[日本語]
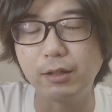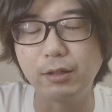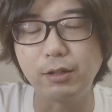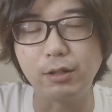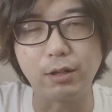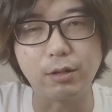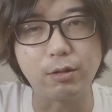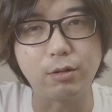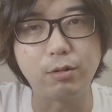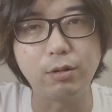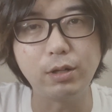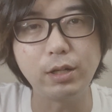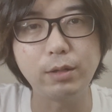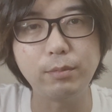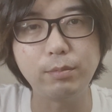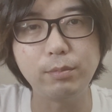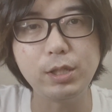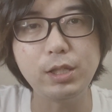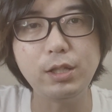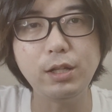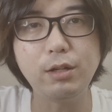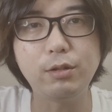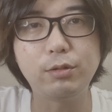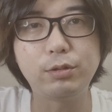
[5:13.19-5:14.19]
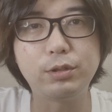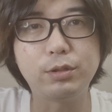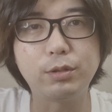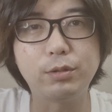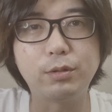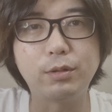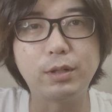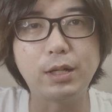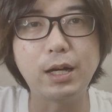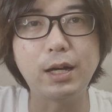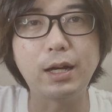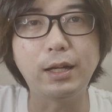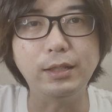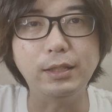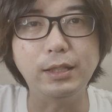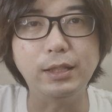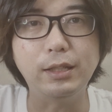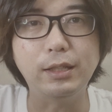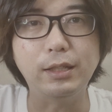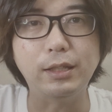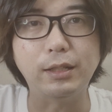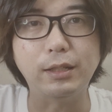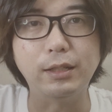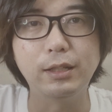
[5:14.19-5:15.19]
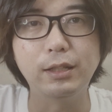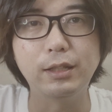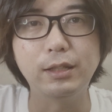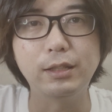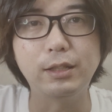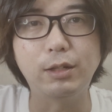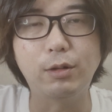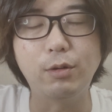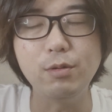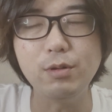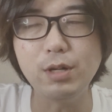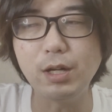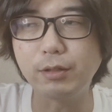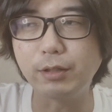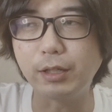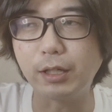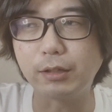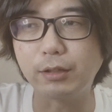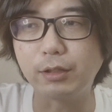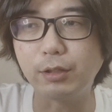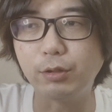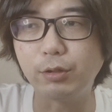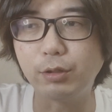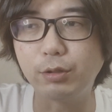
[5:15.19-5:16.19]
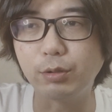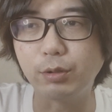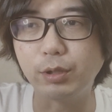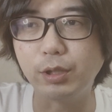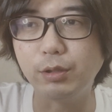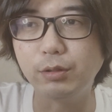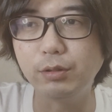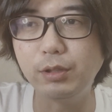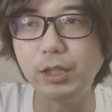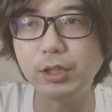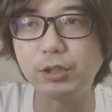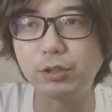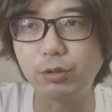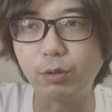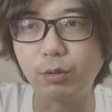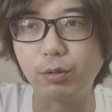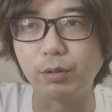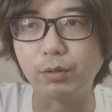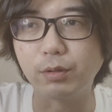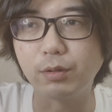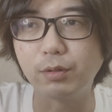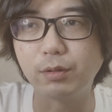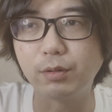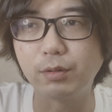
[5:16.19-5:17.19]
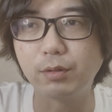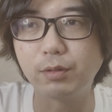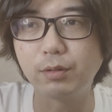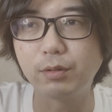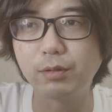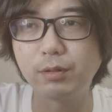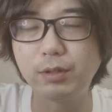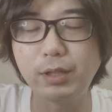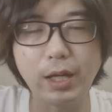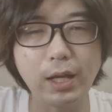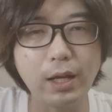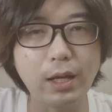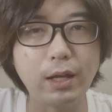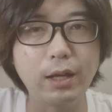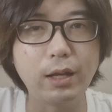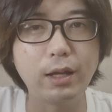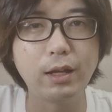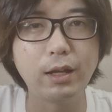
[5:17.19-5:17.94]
いやこれ見てる人の中に、いや音楽やってる人いるでしょうって